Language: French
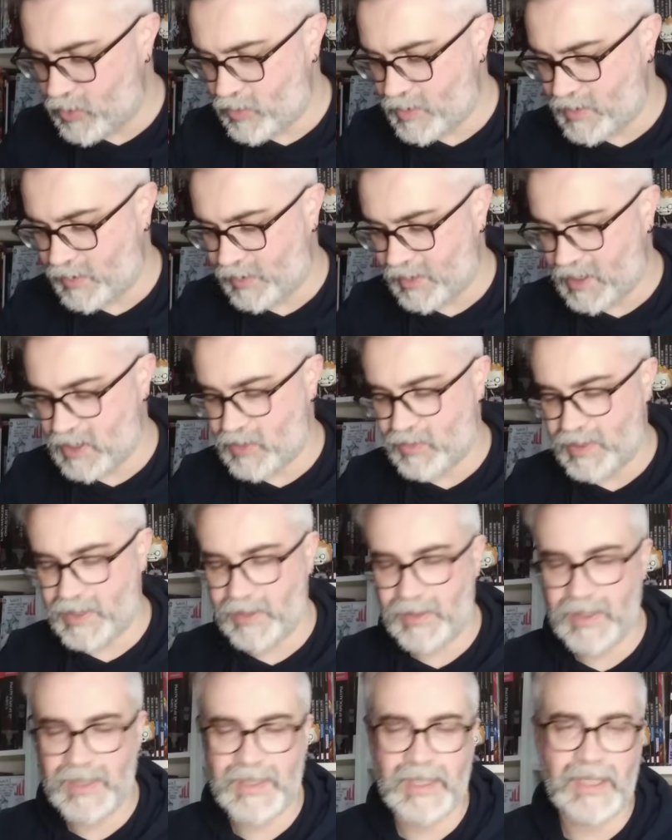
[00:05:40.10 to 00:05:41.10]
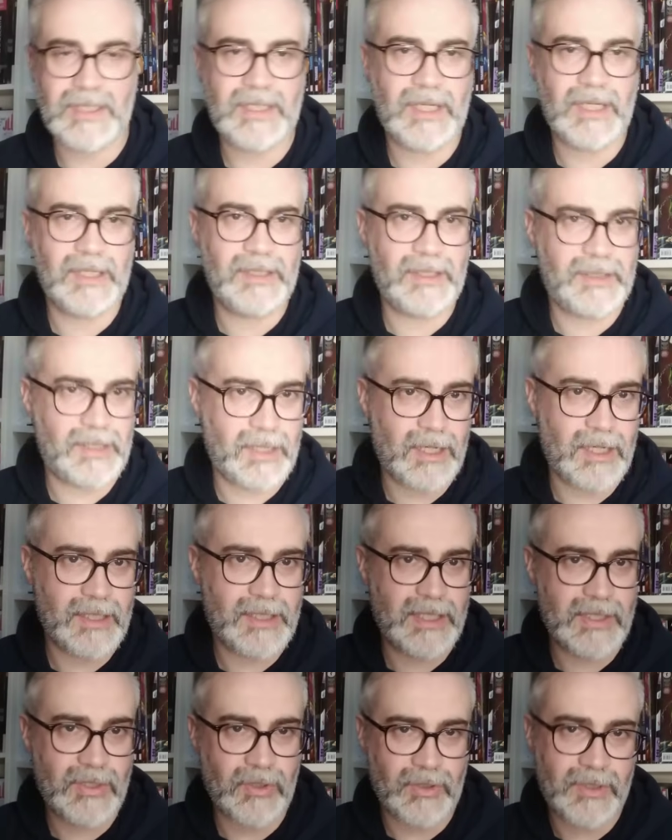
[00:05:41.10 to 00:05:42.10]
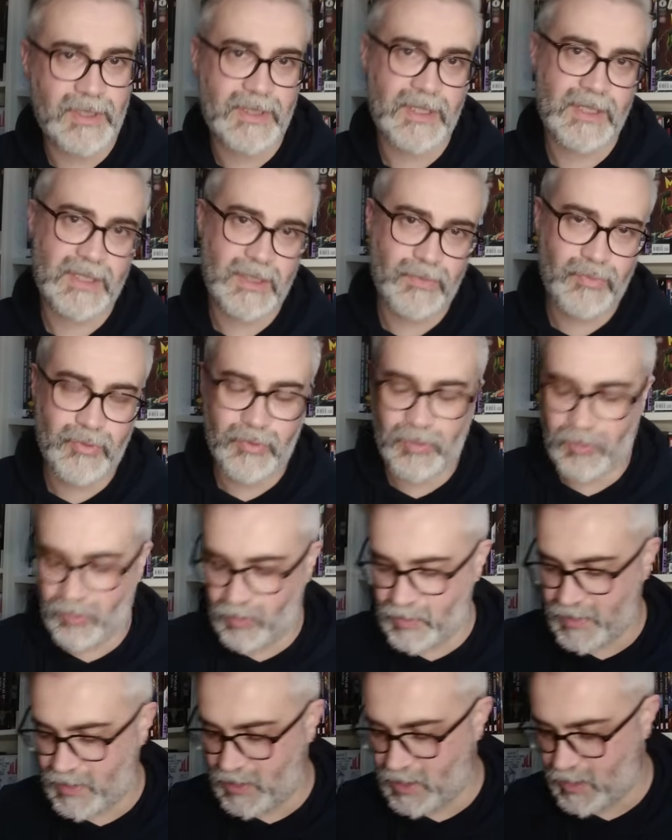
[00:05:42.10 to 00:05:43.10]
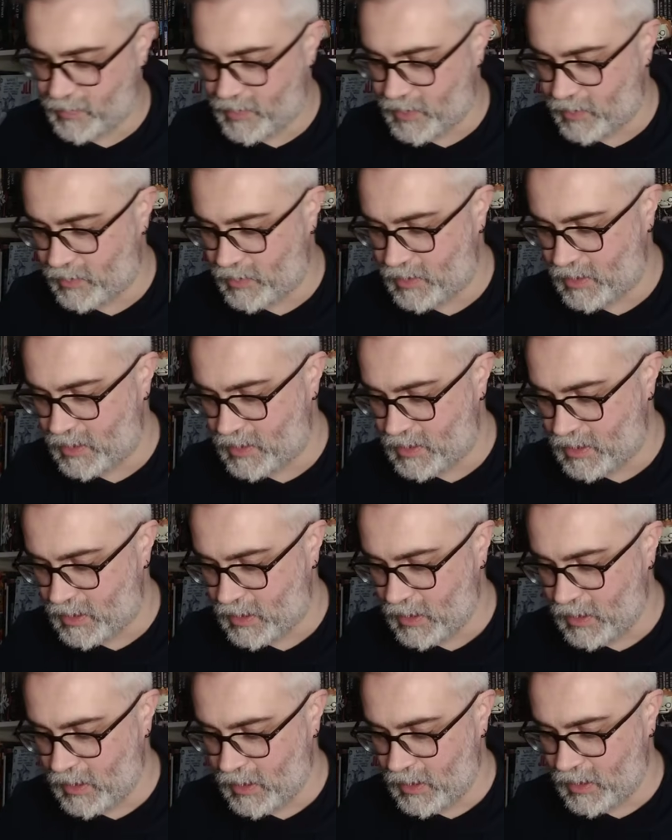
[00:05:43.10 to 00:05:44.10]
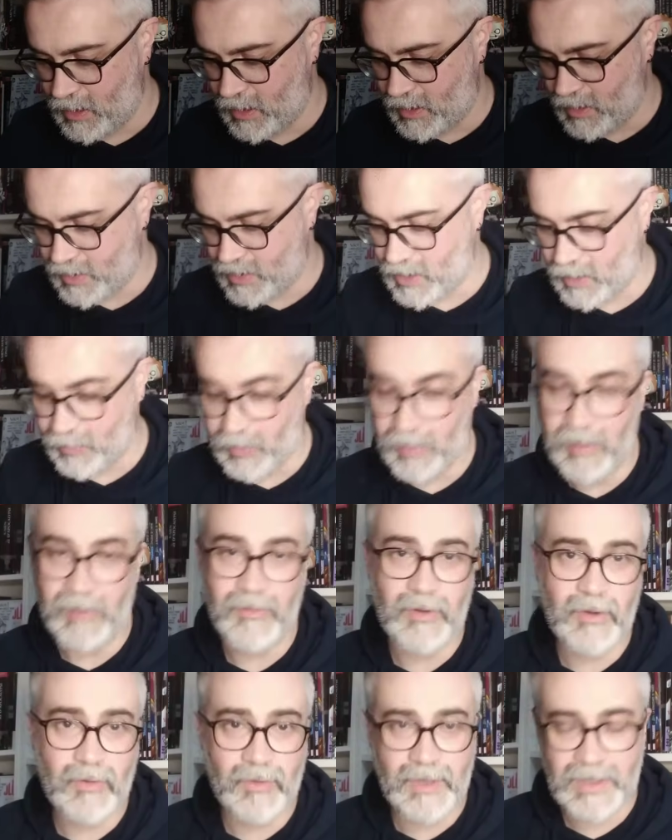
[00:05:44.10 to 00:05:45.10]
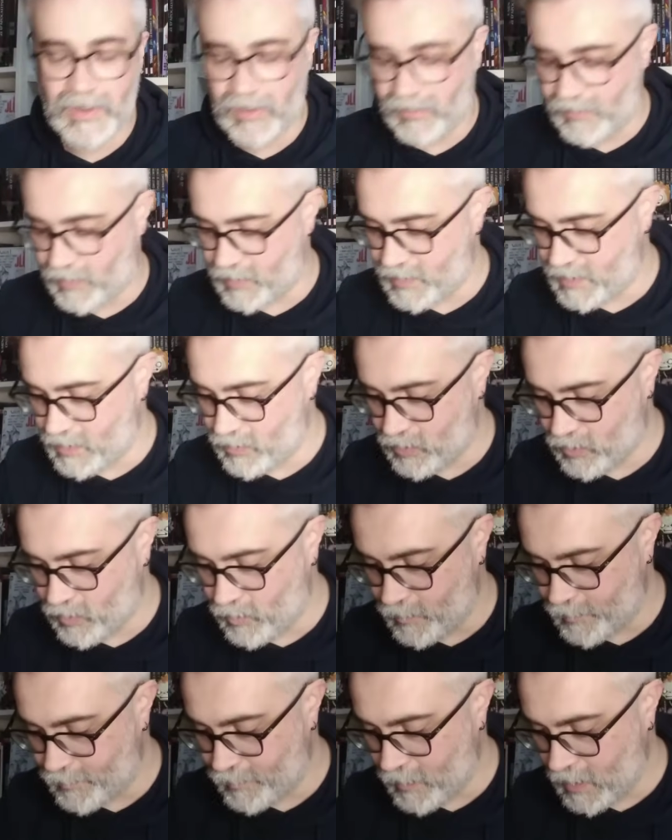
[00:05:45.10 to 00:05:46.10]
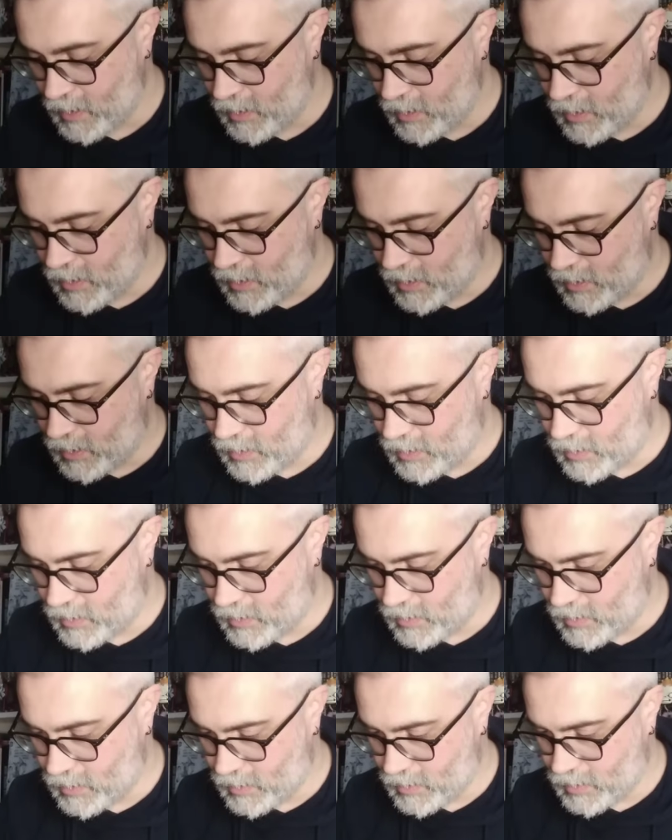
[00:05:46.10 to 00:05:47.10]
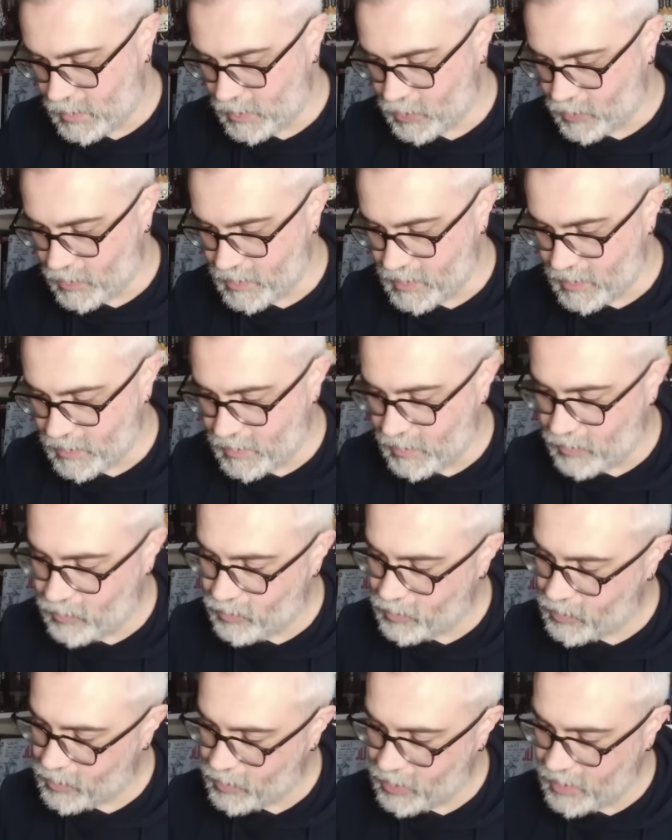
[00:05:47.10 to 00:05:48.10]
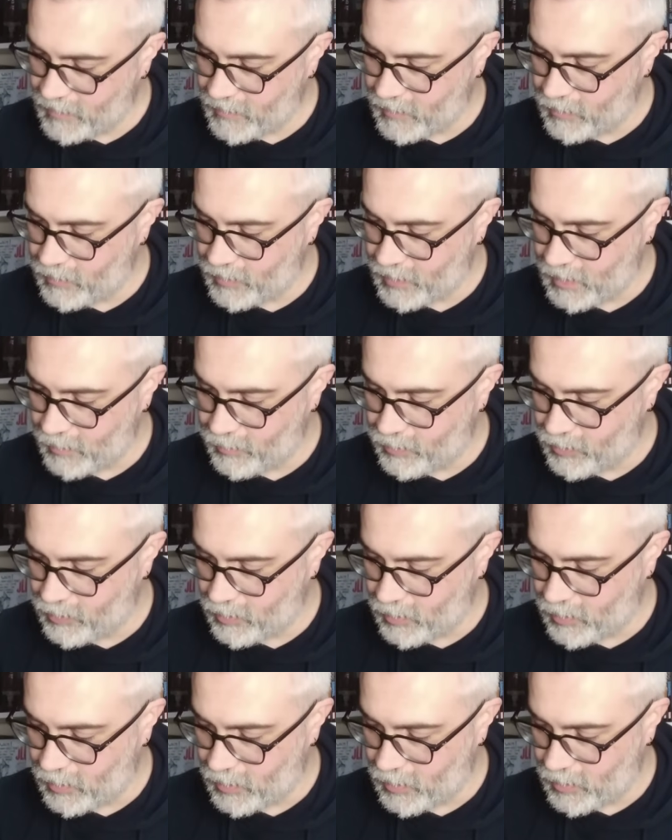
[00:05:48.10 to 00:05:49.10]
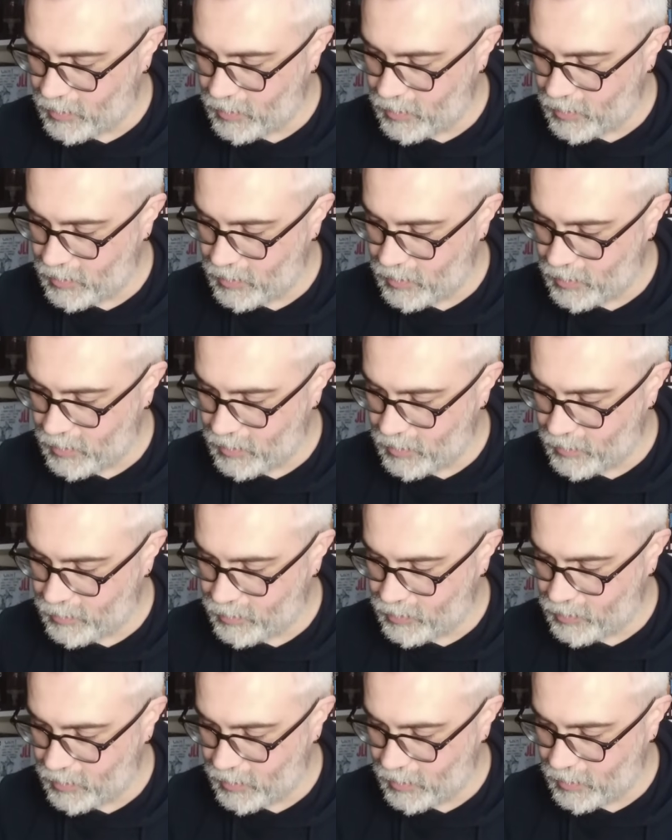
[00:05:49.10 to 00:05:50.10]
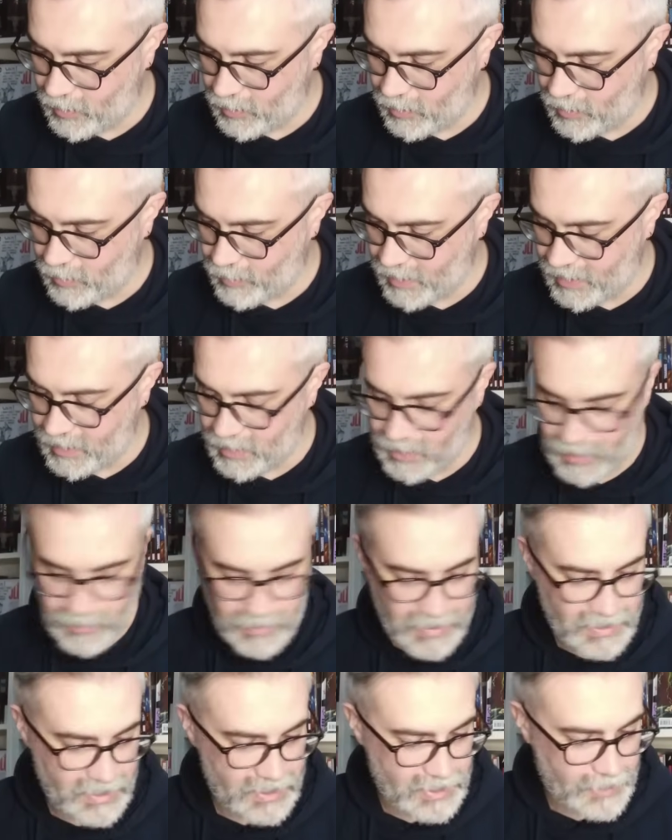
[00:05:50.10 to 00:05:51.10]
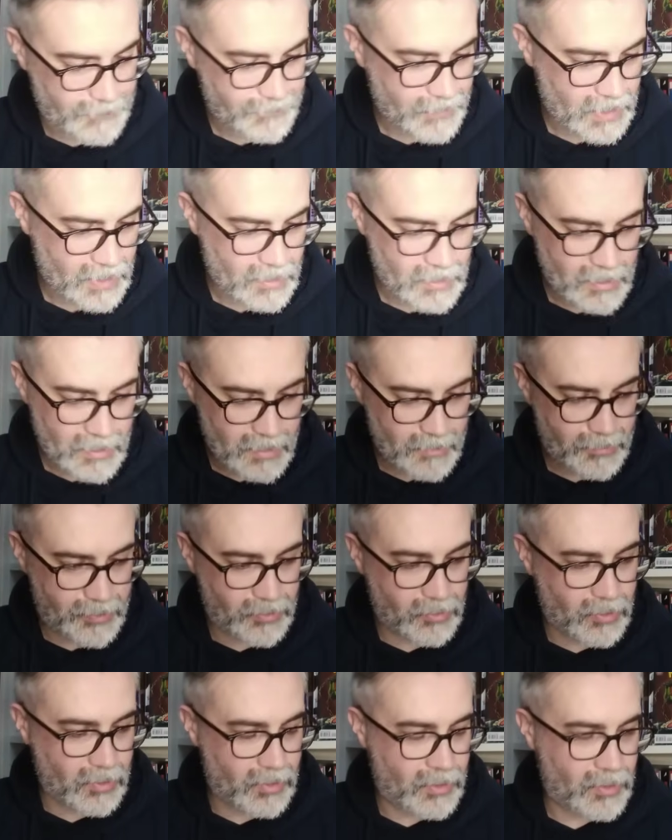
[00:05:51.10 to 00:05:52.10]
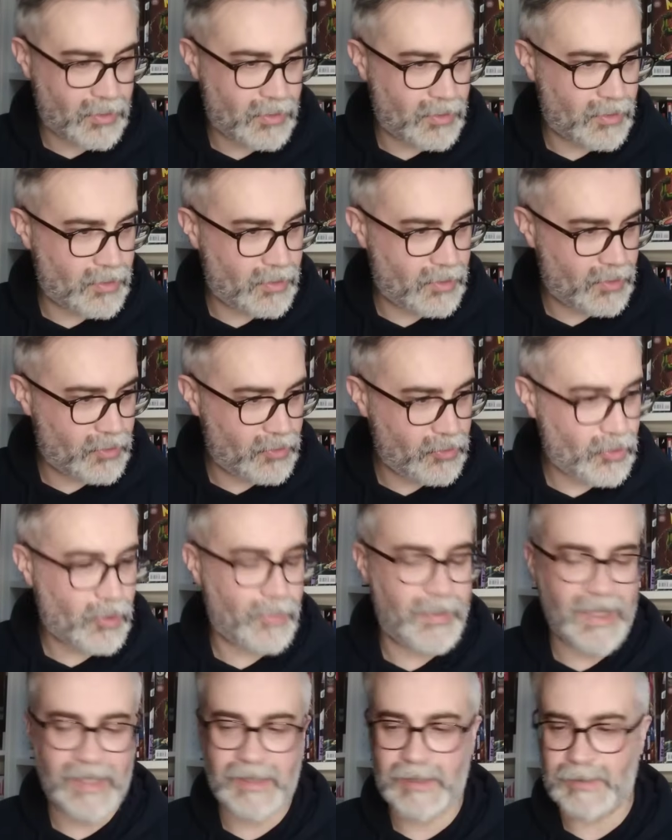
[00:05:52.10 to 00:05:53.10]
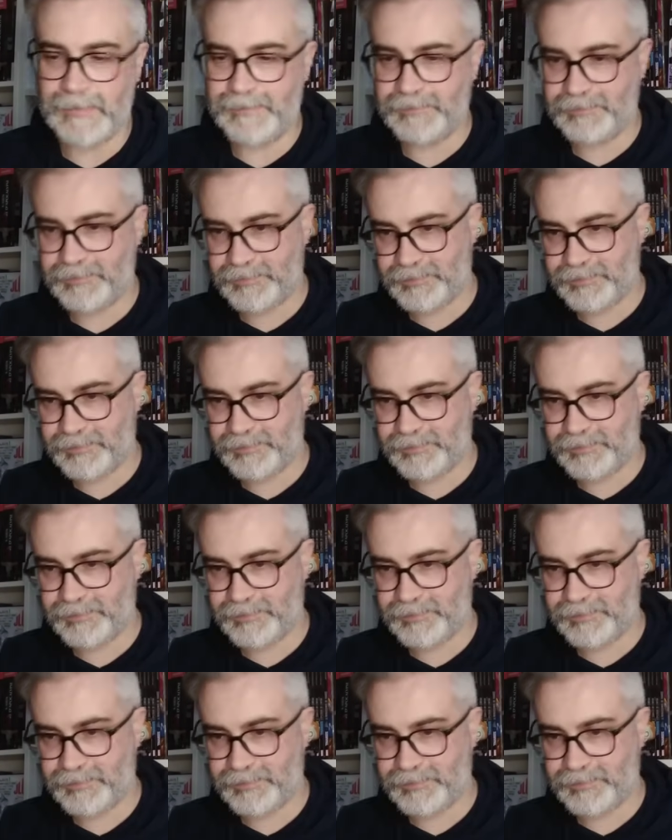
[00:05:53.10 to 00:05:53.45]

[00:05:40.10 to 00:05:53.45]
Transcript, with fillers: 73-77, euh, il y a un intégral qui est sorti, ça c'est plutôt cool, ces épisodes inédits. Euh, c'est la première fois qu'on les a en français du coup. et je crois que c'était tout ce que j'avais noté pour, pour Panini, ouais c'est ça. Pour Urban,